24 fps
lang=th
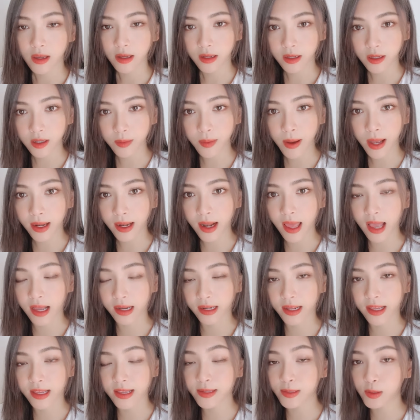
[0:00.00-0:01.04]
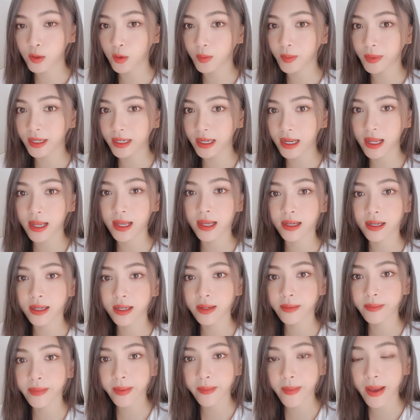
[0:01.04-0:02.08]
คือพักหลังเนี่ยอีโจมันดีขึ้น
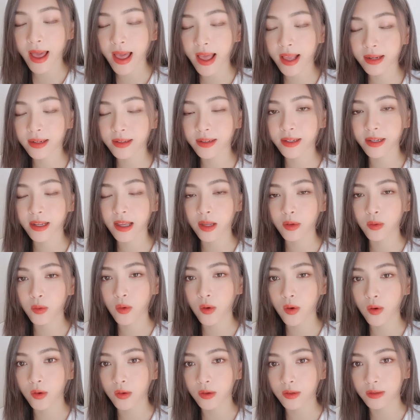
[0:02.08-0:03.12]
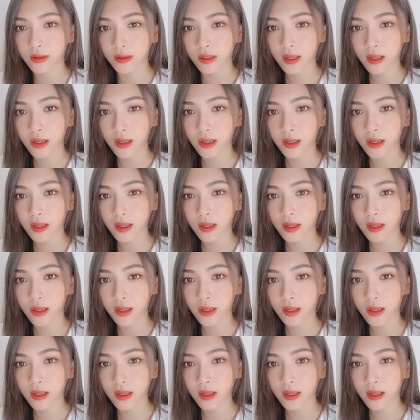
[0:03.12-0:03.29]
มากๆเลยนะคะทุกคน